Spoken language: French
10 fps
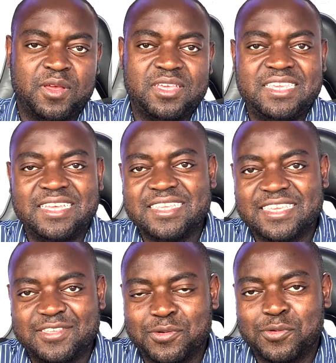Il y a des
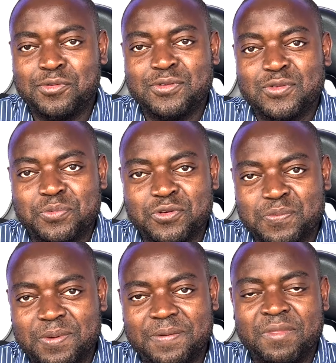questions qu'on ne se pose
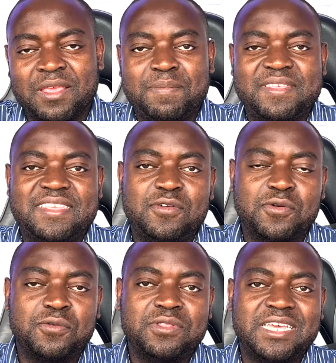pas. Mais dès lors
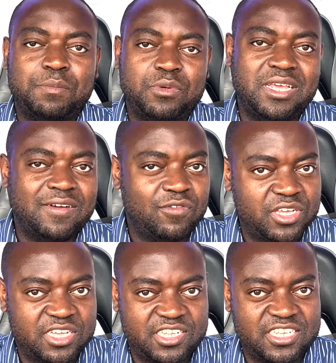qu'on est appelé à
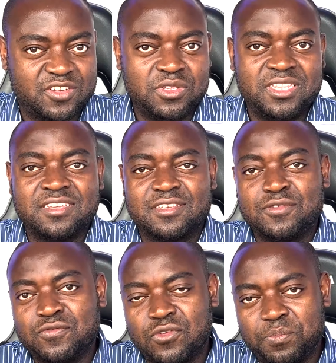voyager, qu'on est dans un
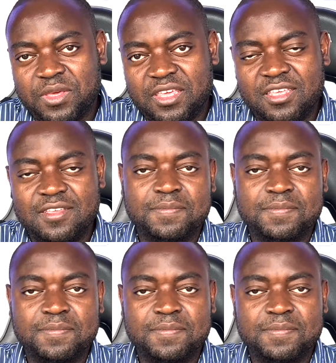nouveau pays,